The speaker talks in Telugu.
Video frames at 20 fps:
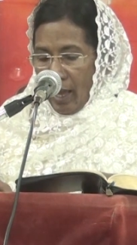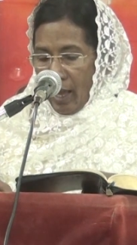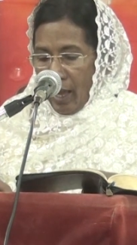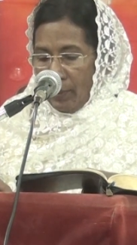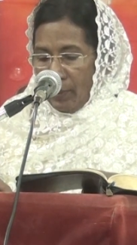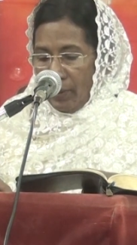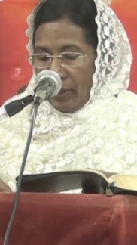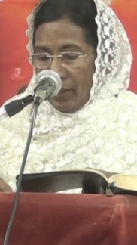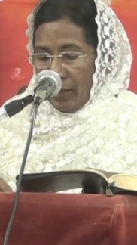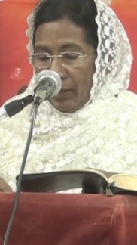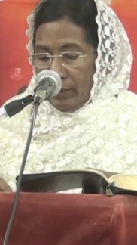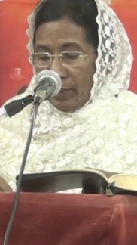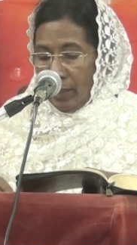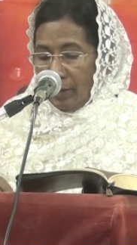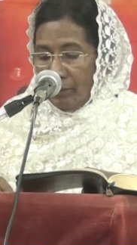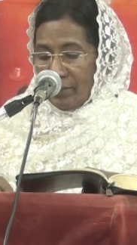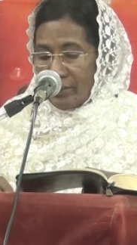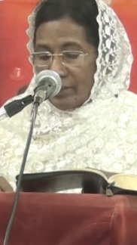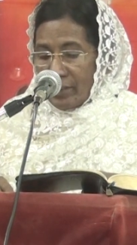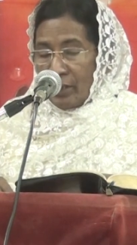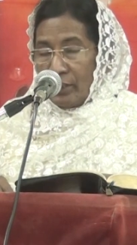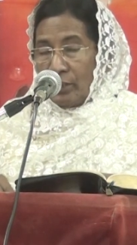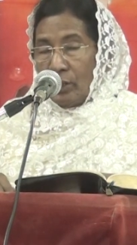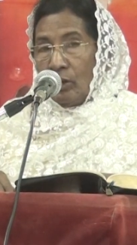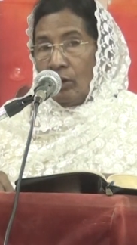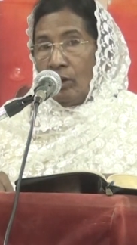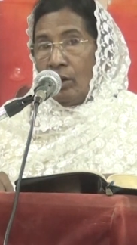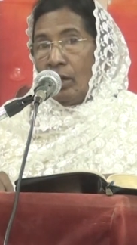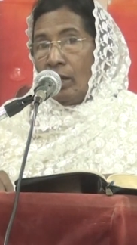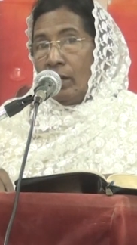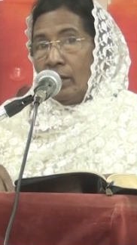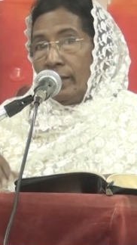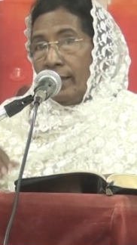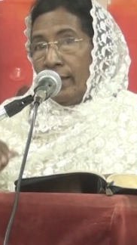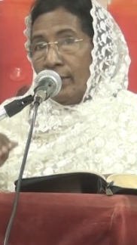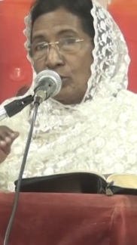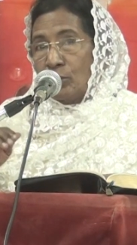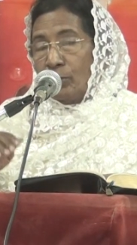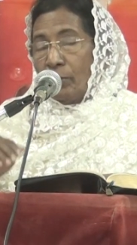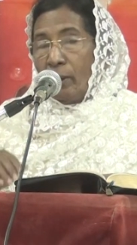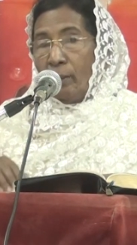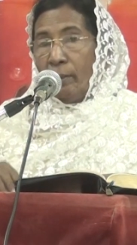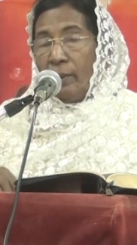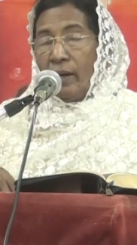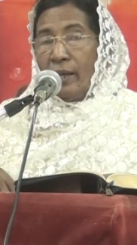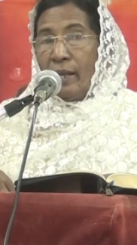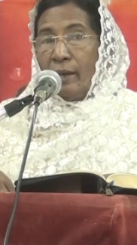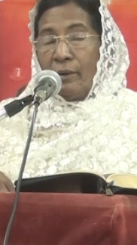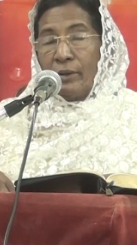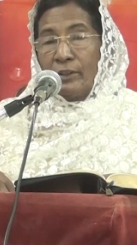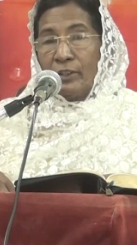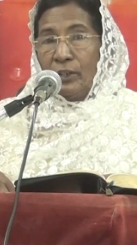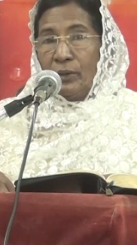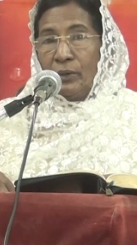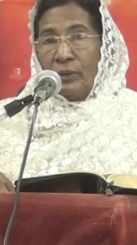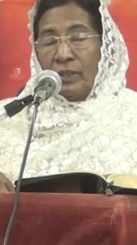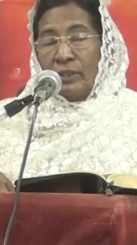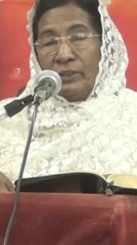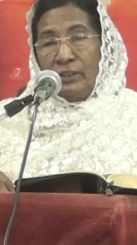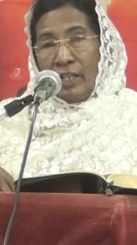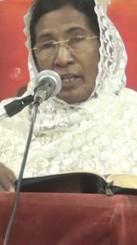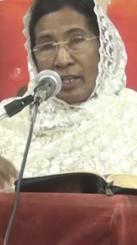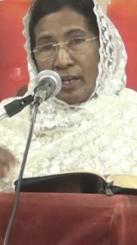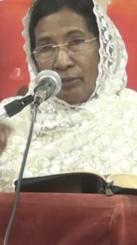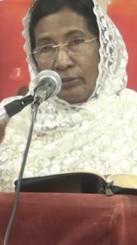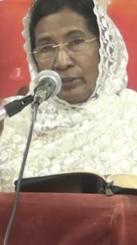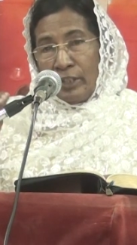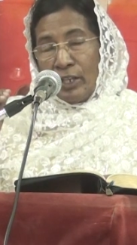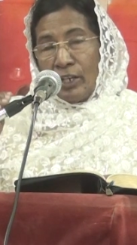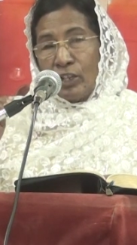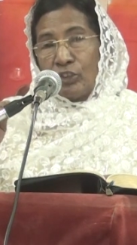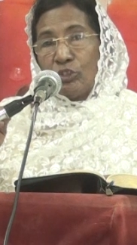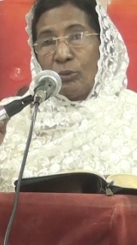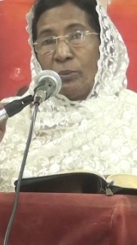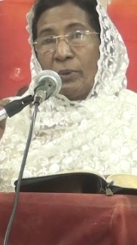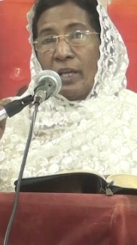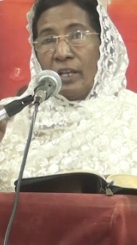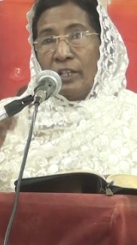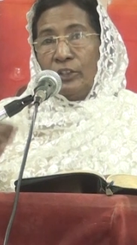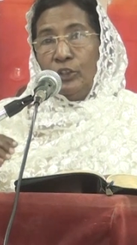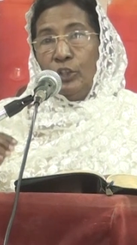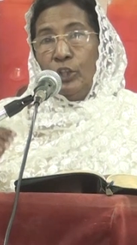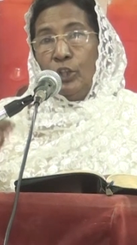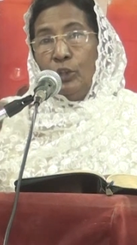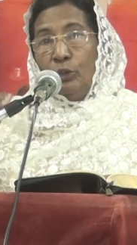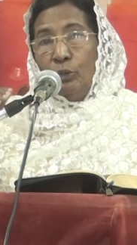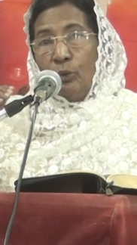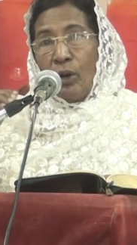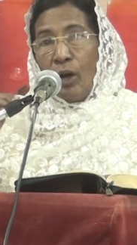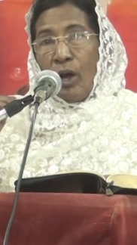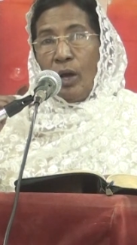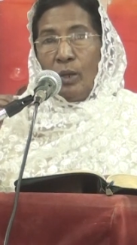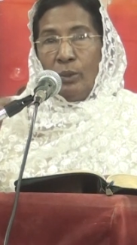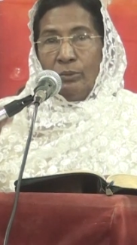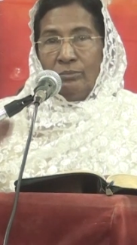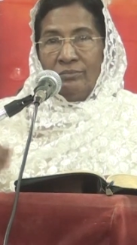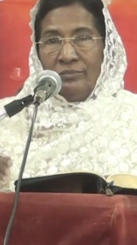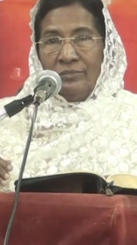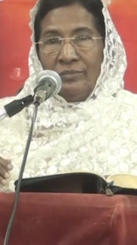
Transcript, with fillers: ఆమె దేవుని సన్నిధిలో యేసుప్రభు వారు ఎవరి దగ్గర ఉంటారు దీన దీనత్వం కలిగి దీనురాలు